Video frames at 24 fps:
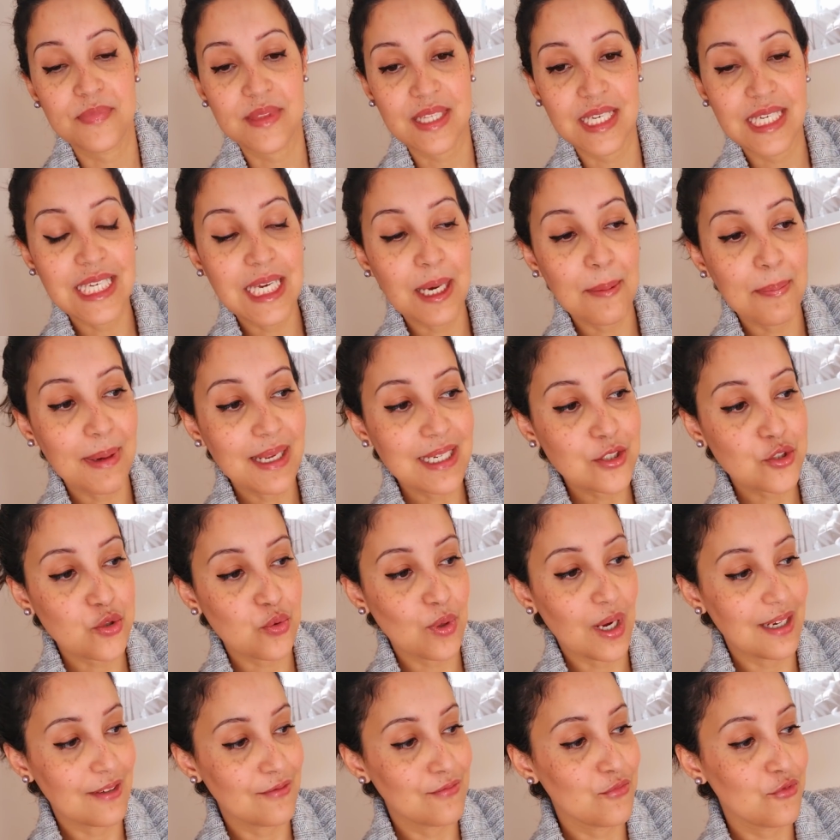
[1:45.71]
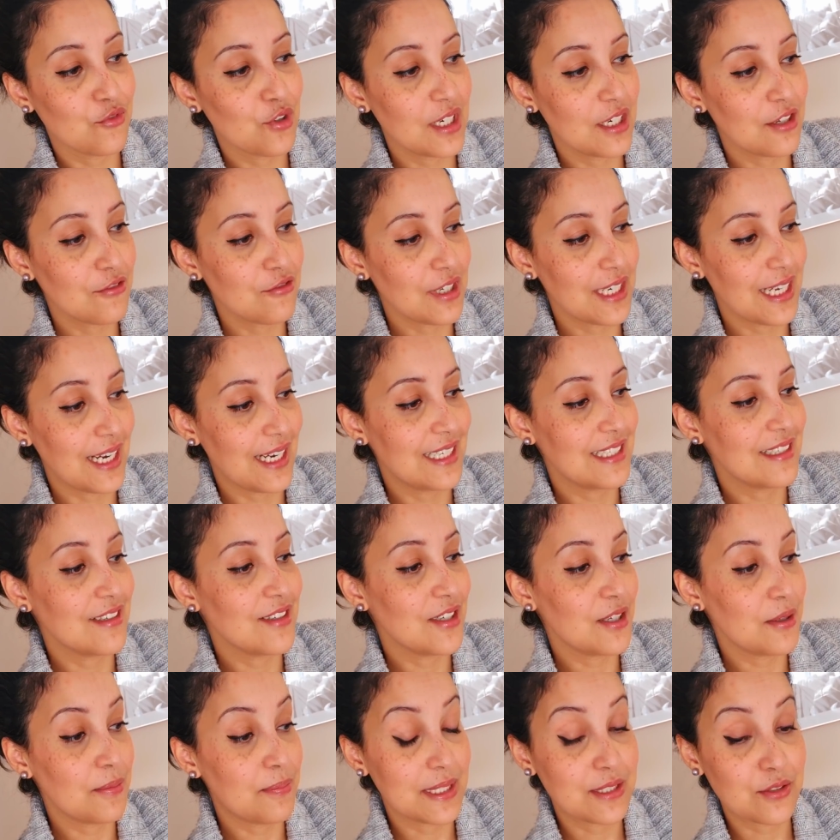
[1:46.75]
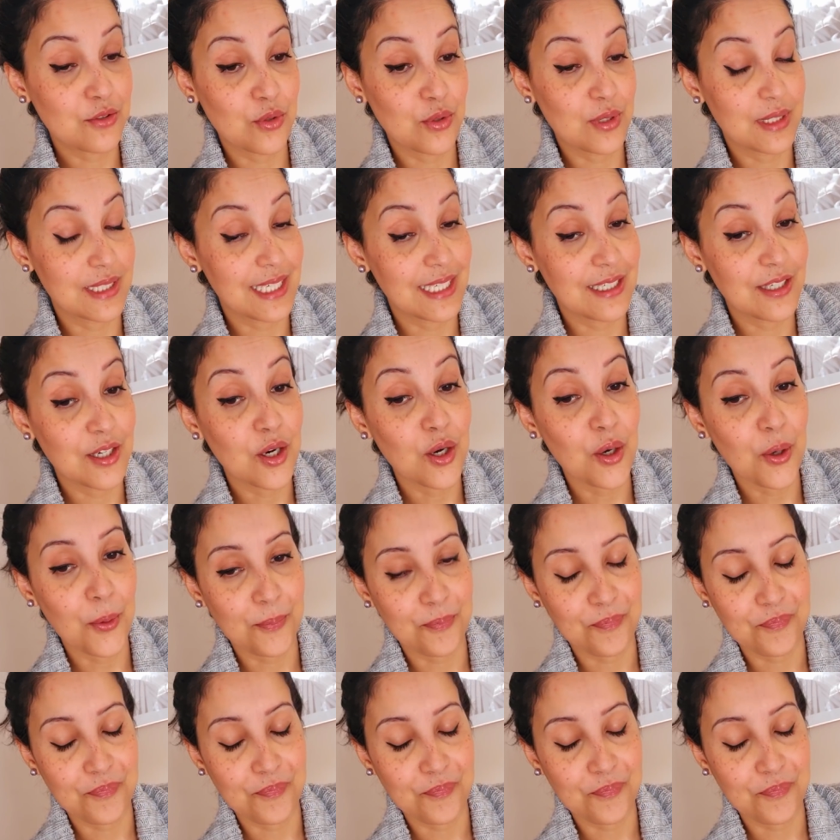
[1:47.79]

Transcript: Il n'y a pas le choix. Voilà, voilà. Euh, parce que d'ailleurs,